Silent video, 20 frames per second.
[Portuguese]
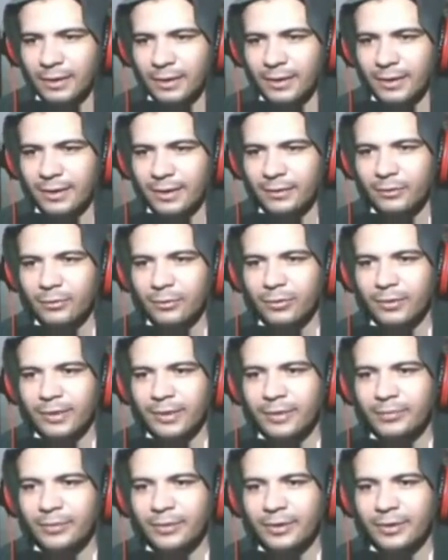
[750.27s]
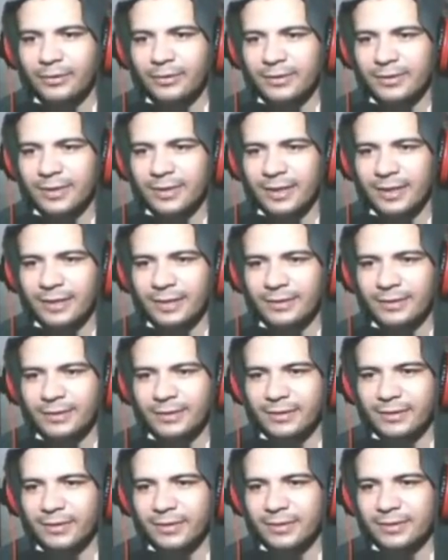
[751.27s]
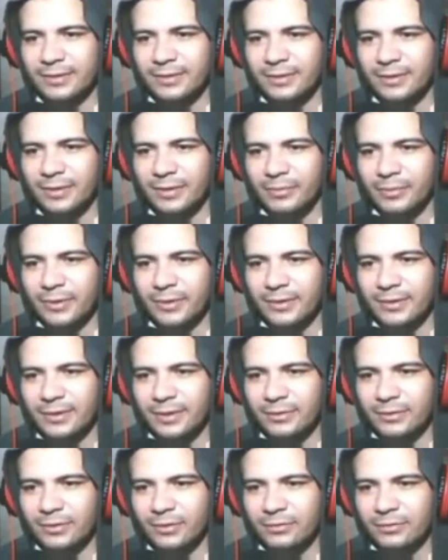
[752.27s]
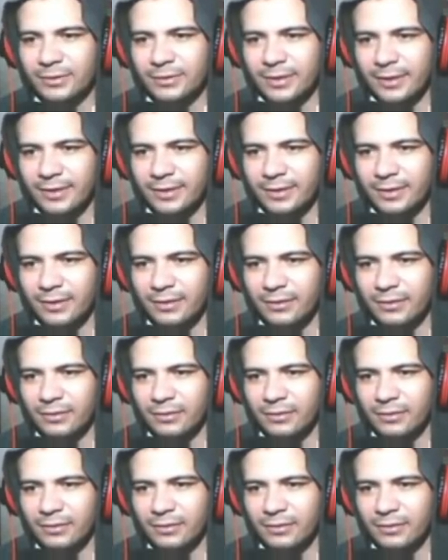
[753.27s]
Cara, eu coloquei muita coisa errada aqui, mas depois é só consertar.